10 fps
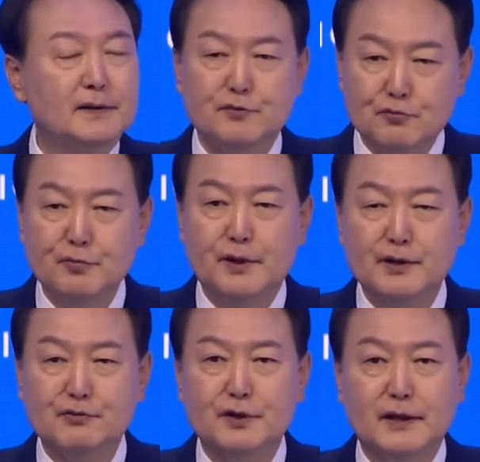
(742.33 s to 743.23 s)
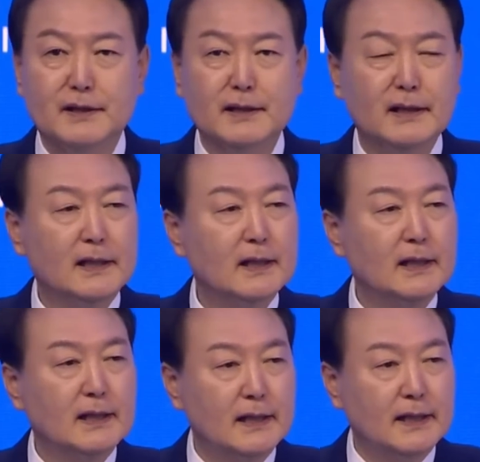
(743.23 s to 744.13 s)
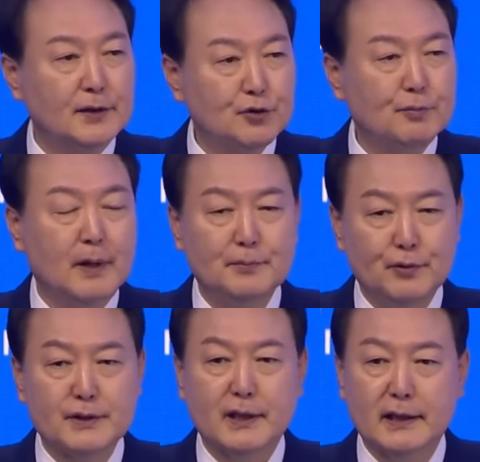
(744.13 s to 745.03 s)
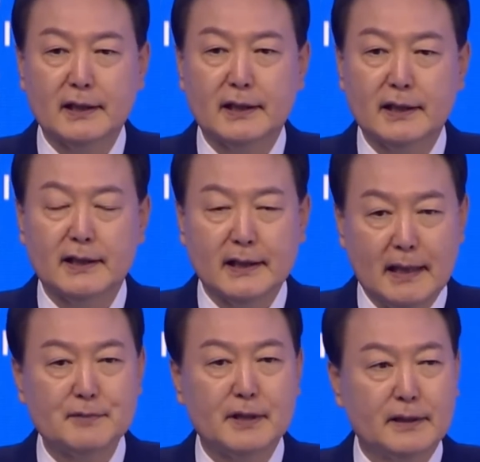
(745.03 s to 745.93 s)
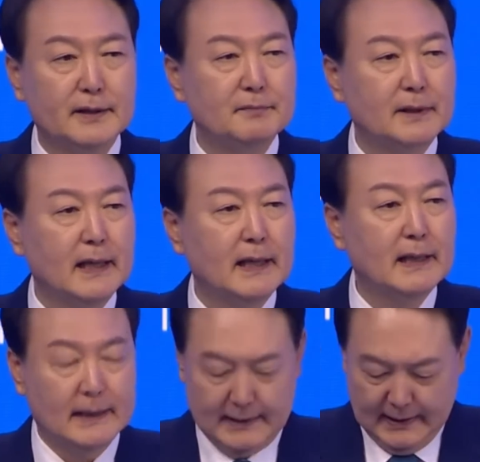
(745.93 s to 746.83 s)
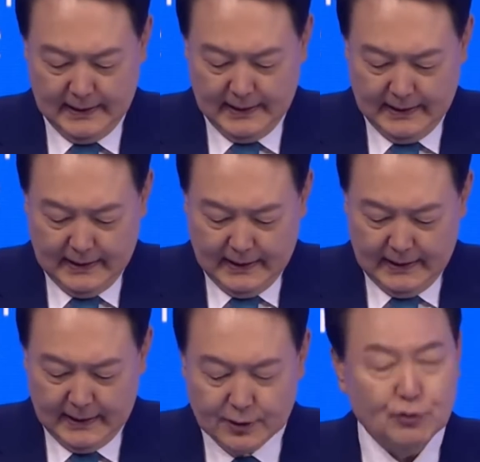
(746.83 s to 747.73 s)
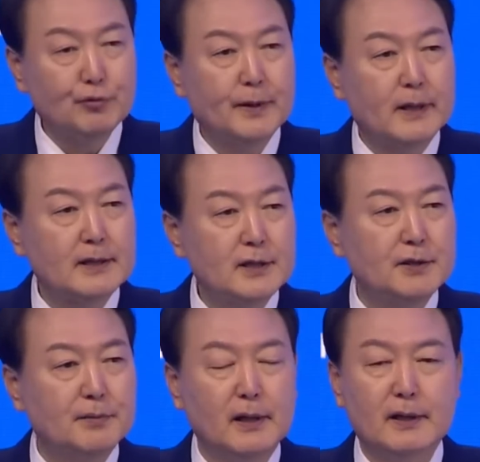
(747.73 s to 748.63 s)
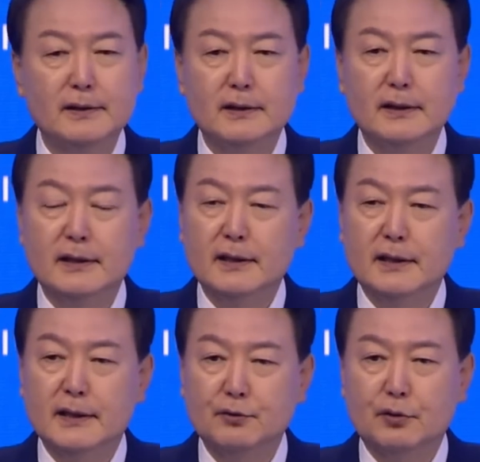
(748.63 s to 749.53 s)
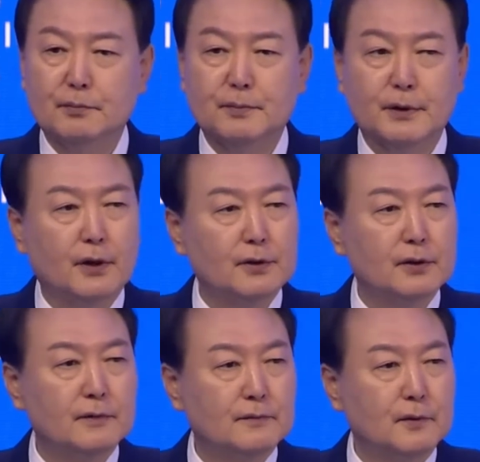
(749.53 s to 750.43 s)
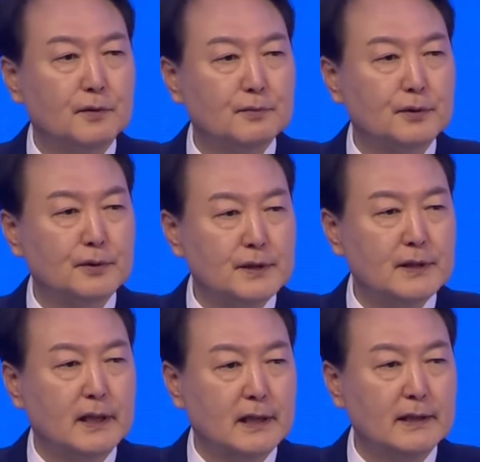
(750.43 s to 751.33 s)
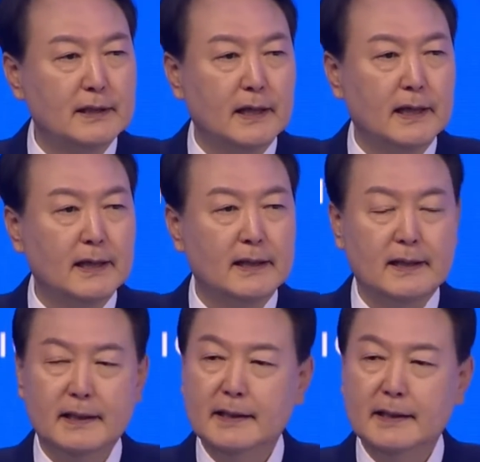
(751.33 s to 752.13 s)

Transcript: Nếu như lập luận này của quan chức Hàn Quốc là đúng, thì vì lý do gì mà phương Tây lại lên án, cấm thậm chí là đe dọa các quốc gia khác cung cấp vũ khí cho Nga? Đây là một vấn đề.